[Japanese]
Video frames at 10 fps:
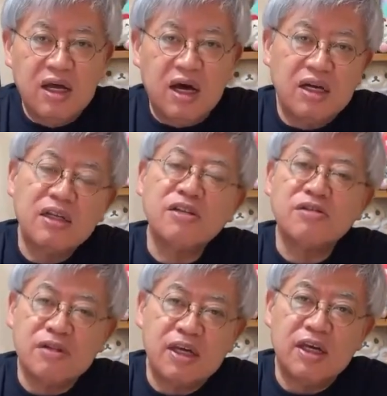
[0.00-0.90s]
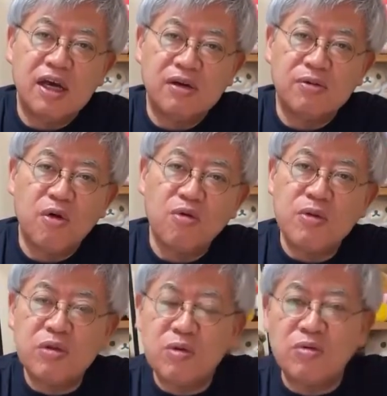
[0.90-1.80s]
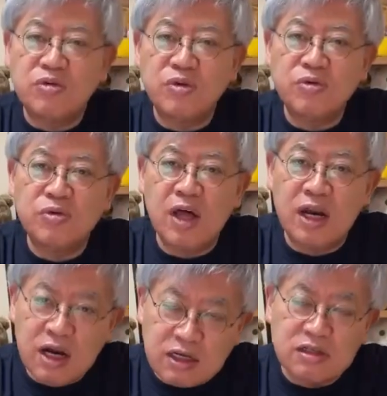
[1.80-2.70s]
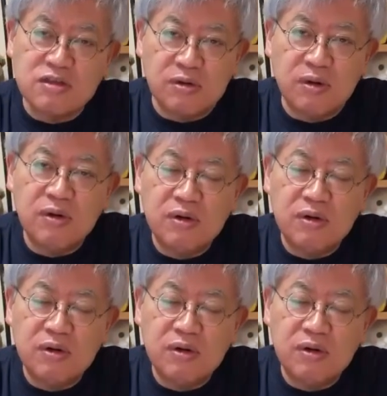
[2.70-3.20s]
あれなんですね、あの、国民統合の象徴になれないんですよ。